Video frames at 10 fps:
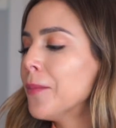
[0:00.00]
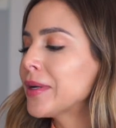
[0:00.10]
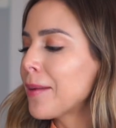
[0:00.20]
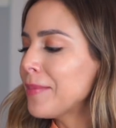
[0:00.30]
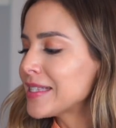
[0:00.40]

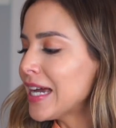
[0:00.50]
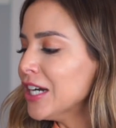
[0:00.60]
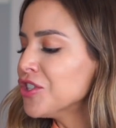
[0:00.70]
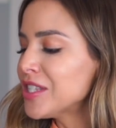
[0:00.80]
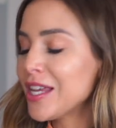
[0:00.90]
Porque
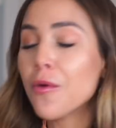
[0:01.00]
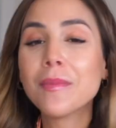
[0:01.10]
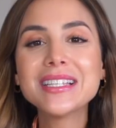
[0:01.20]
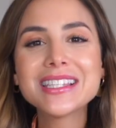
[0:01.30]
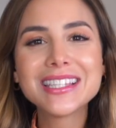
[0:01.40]
apesar de ser
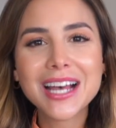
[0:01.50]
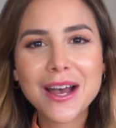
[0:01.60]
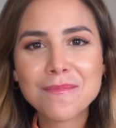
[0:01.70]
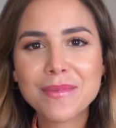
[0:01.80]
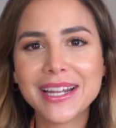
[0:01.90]
uma
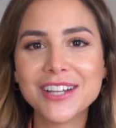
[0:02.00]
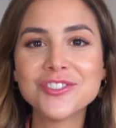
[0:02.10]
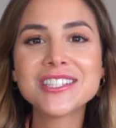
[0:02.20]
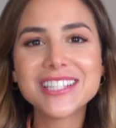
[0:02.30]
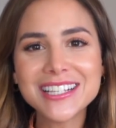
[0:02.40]
estampa, né,
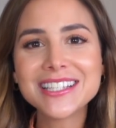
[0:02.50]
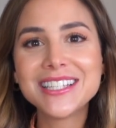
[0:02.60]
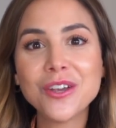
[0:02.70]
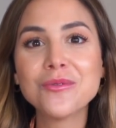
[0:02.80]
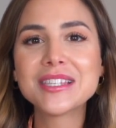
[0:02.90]
de ser
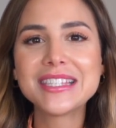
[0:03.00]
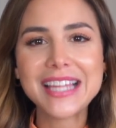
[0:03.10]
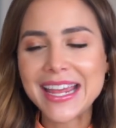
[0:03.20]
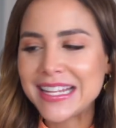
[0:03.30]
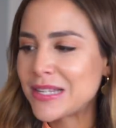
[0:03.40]
sim um
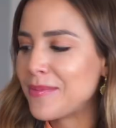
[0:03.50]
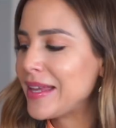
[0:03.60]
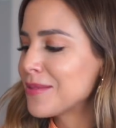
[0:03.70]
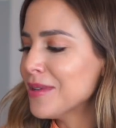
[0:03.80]
statement,